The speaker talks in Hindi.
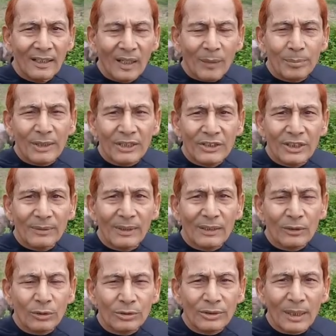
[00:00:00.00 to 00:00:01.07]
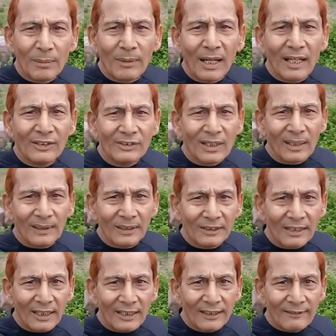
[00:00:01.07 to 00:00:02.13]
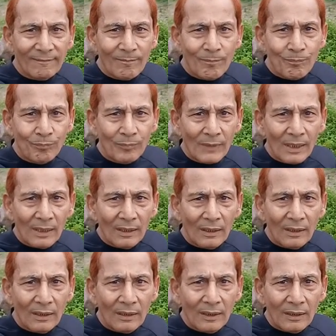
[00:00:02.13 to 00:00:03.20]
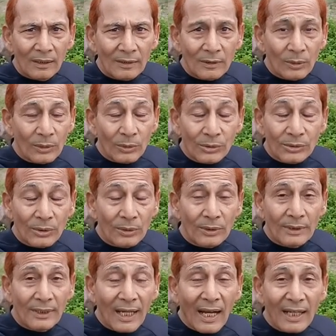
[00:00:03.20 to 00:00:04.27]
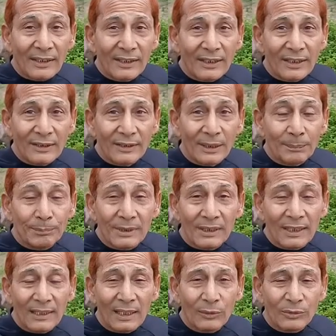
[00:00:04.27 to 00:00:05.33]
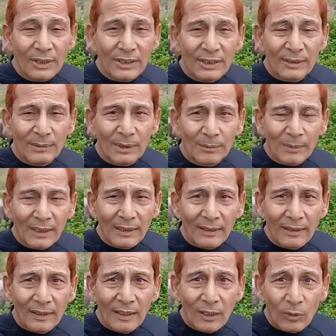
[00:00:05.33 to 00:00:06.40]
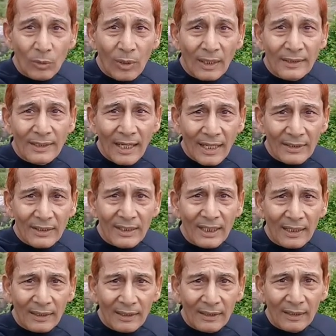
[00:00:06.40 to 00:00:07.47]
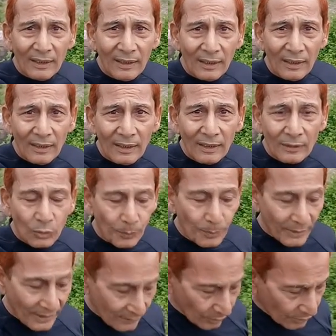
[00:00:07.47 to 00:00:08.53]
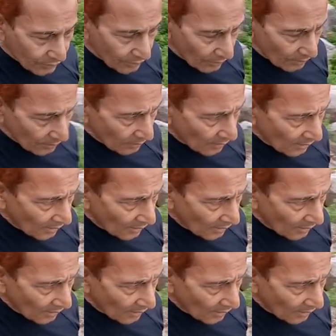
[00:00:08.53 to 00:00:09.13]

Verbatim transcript: अपने जीवन को सर्वनाश कर लेता है क्योंकि उसको ज्ञान की दीप्ति नहीं है उसके जीवन में वो अज्ञानी है तो प्रिय दोस्तों